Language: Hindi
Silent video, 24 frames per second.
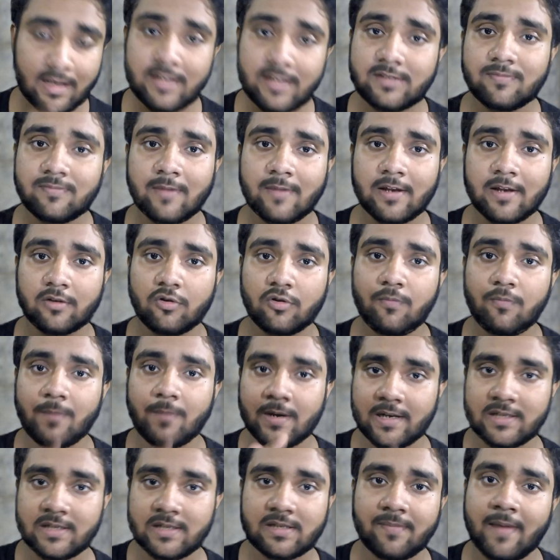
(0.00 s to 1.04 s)
इस मेल को
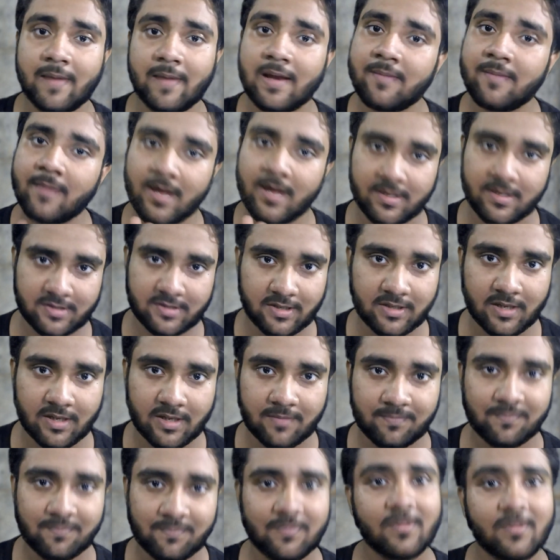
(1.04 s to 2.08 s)
पढ़ने से पहले मैं अच्छा था
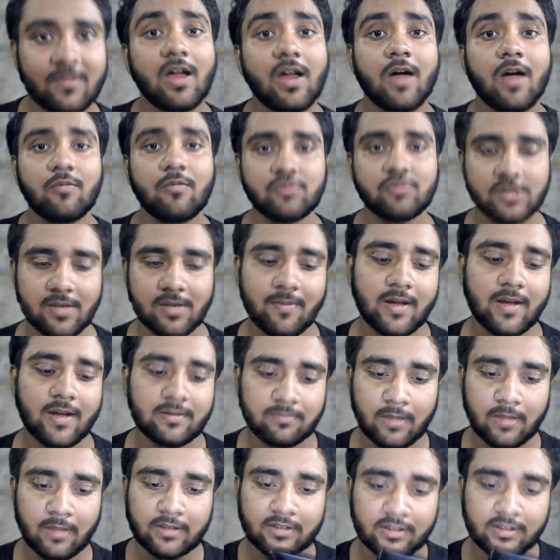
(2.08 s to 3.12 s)
अब उसके बाद
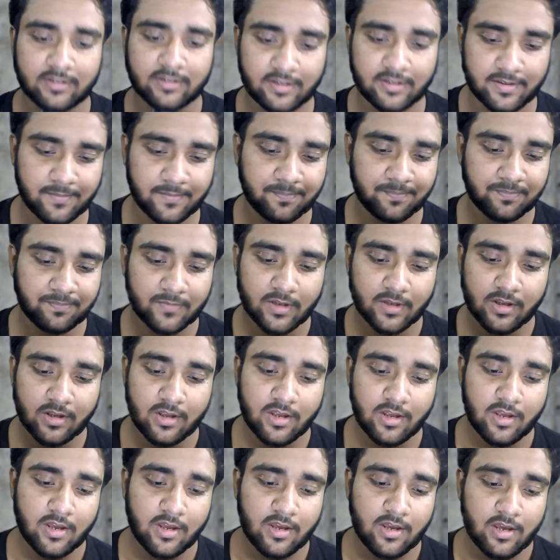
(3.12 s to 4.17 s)
बात करते हैं
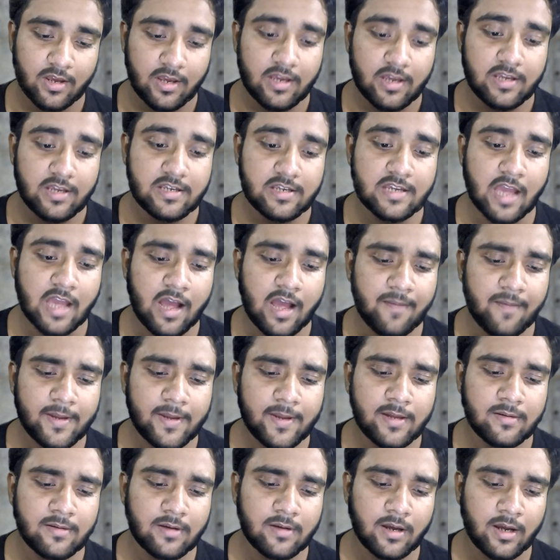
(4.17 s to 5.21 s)
यहाँ
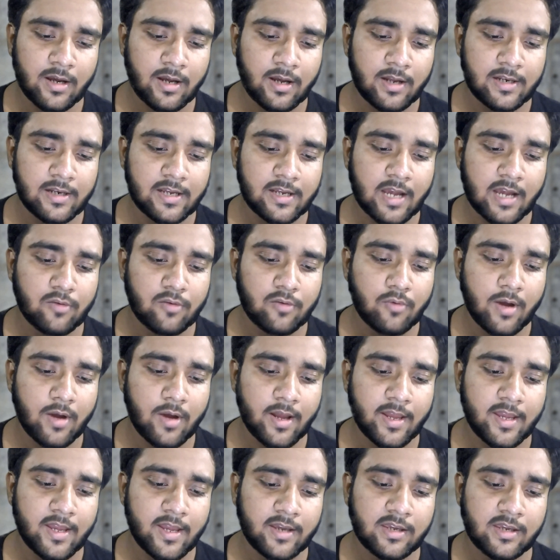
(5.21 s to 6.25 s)
पे आ, लिखा हुआ
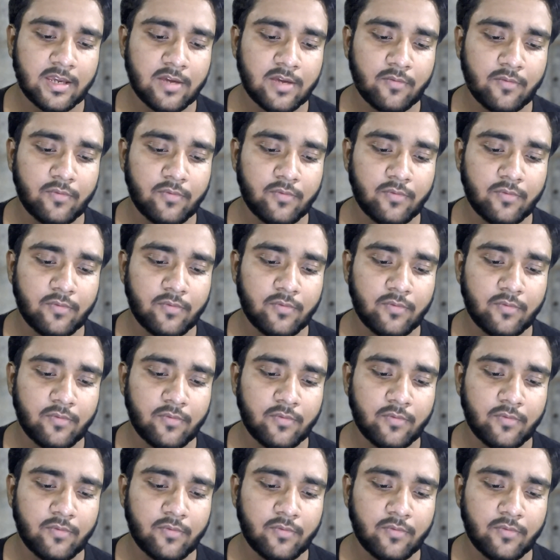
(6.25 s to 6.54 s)
है कि